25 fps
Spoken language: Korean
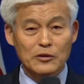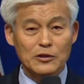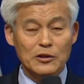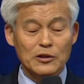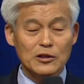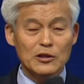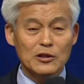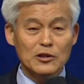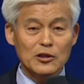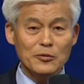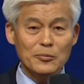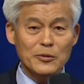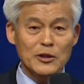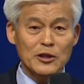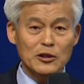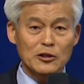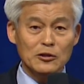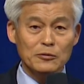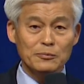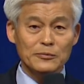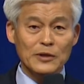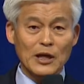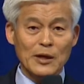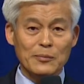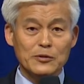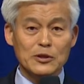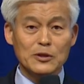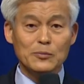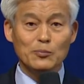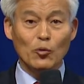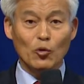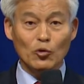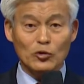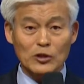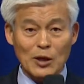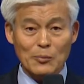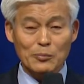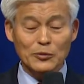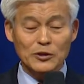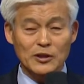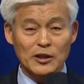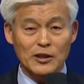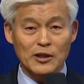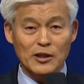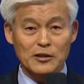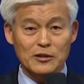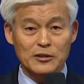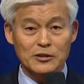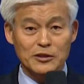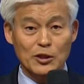임금이 임금답지 못하면
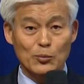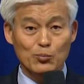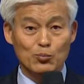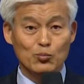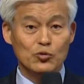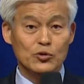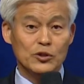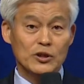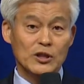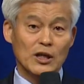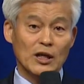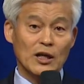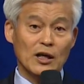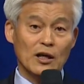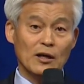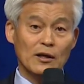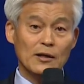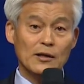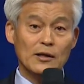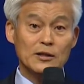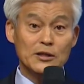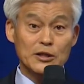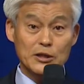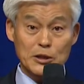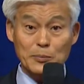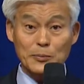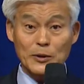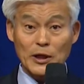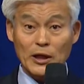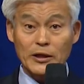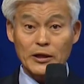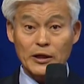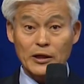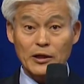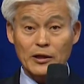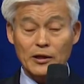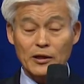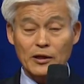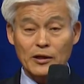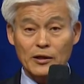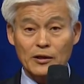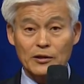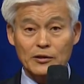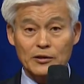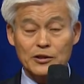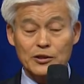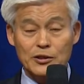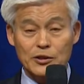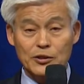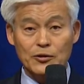어떻게 되는지 문제가
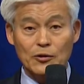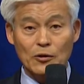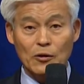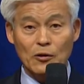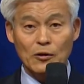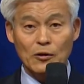심각해지죠.